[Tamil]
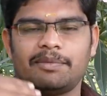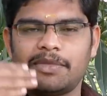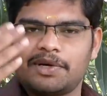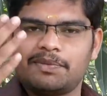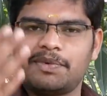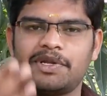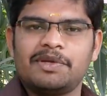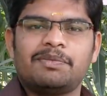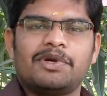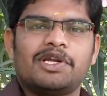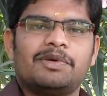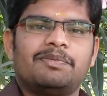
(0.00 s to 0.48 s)

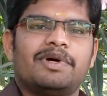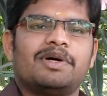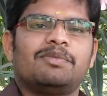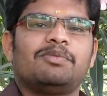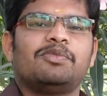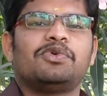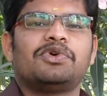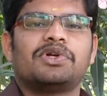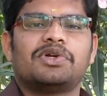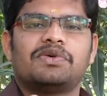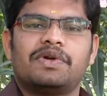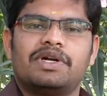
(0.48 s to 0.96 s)
மறுபடியும்
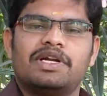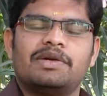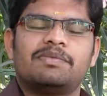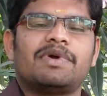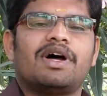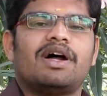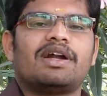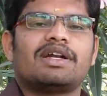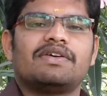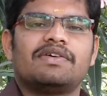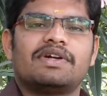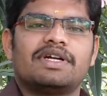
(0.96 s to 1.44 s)
படிப்பாங்க மூன்று
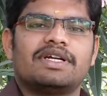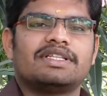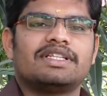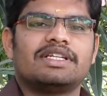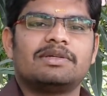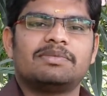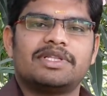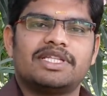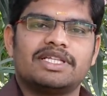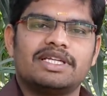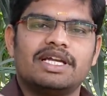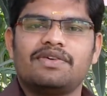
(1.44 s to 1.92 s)
வருடம் நான்கு
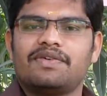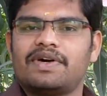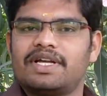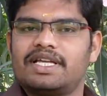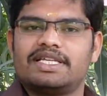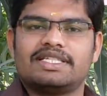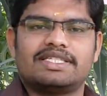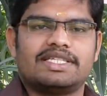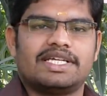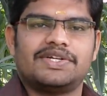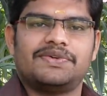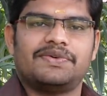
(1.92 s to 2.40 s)
வருடத்தில்
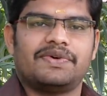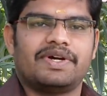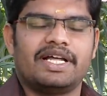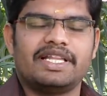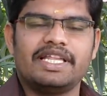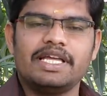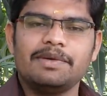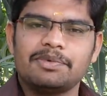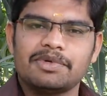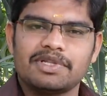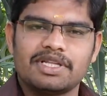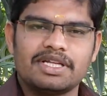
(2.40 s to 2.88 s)
பார்த்தீங்கன்னா ஐஏஎஸ்
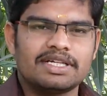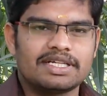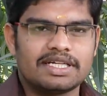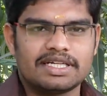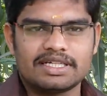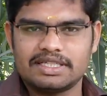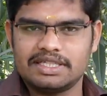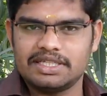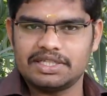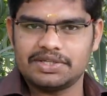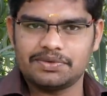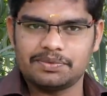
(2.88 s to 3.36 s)
ஆயிடுவாங்க அதே போல தான்
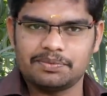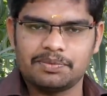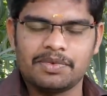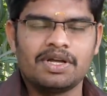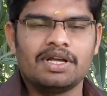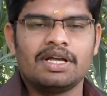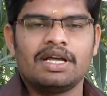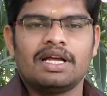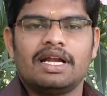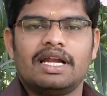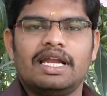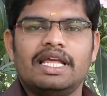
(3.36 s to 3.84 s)
டெட் தேர்வும்
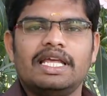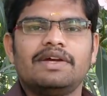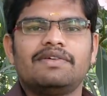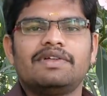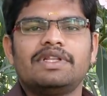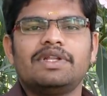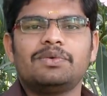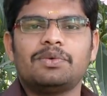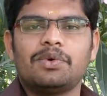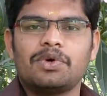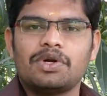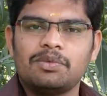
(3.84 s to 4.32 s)

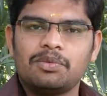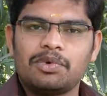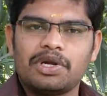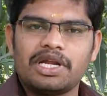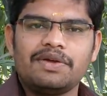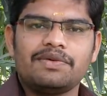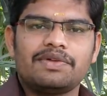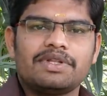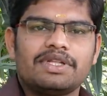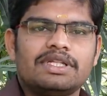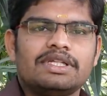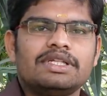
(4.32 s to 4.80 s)
நீங்கள் வந்து ஒரு
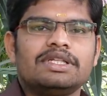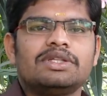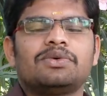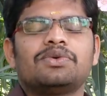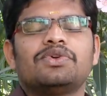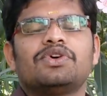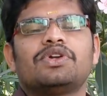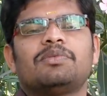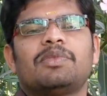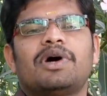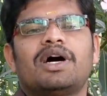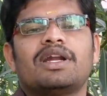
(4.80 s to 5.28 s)
முறை வந்து
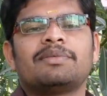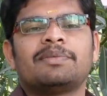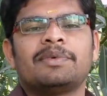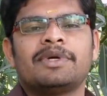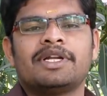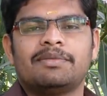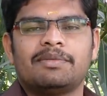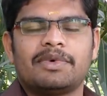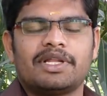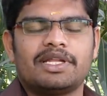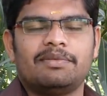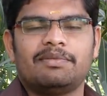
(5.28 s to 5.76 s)
தொண்ணூறு மார்க்